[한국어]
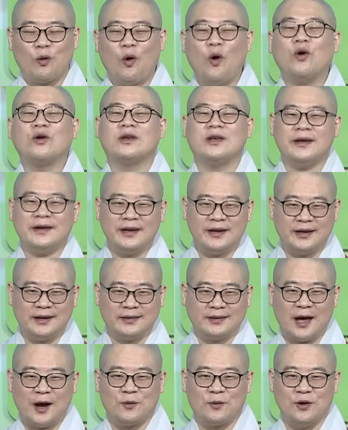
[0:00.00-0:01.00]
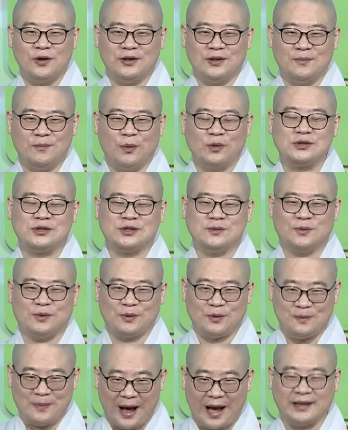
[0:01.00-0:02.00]
코끼리를 타고 있는
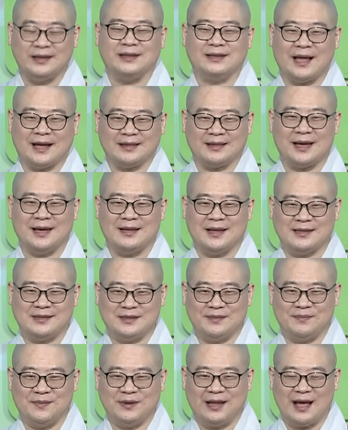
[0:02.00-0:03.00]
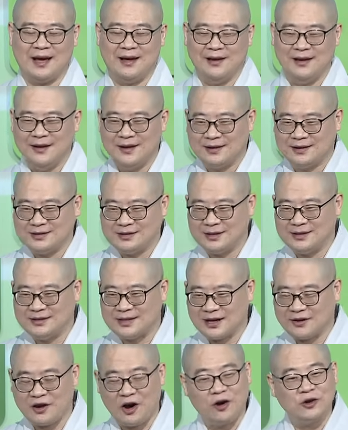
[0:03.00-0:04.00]
모습으로 많이 나타나십니다. 그래서
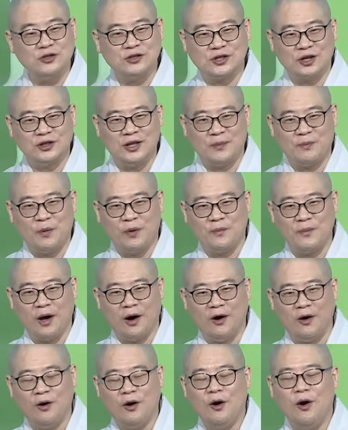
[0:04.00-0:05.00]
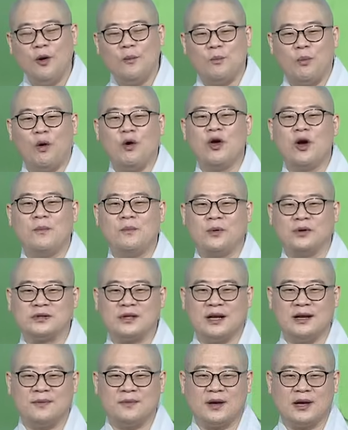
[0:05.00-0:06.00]
이제 경전에 보면
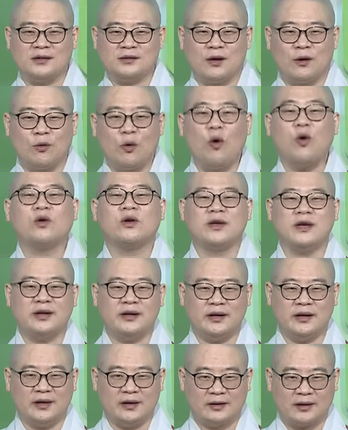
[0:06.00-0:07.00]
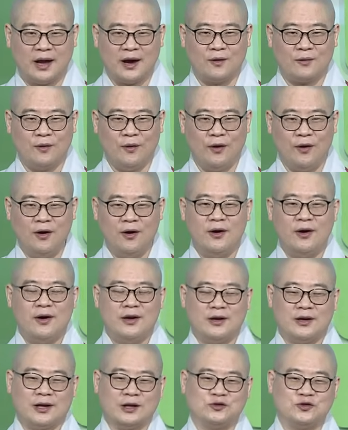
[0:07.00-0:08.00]
보현보살님께서 코끼리를 타고
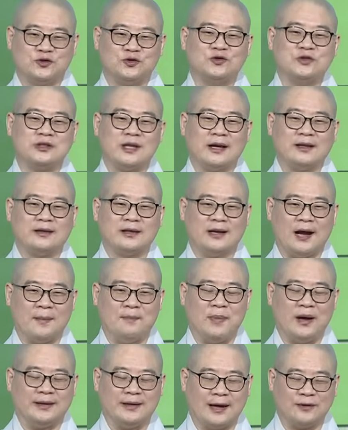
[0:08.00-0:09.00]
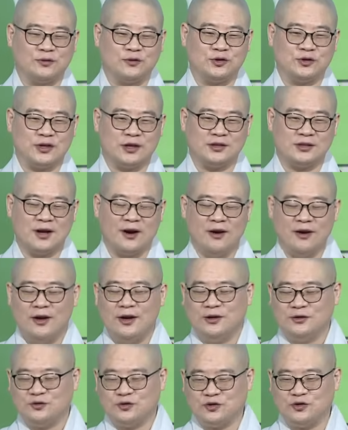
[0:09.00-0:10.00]
이렇게 중생들 앞에 놔두셔서
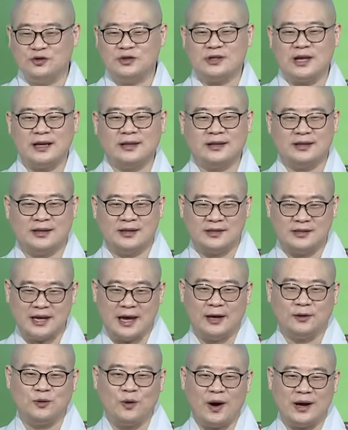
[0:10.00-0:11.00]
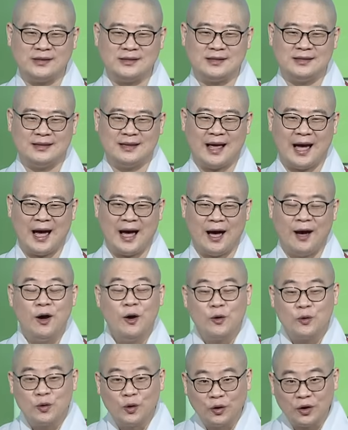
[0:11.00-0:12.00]
중생들을 제도하신다
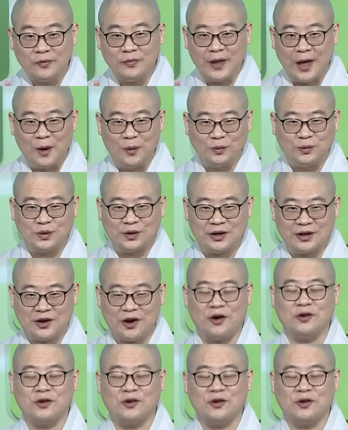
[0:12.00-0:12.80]
이런 내용들을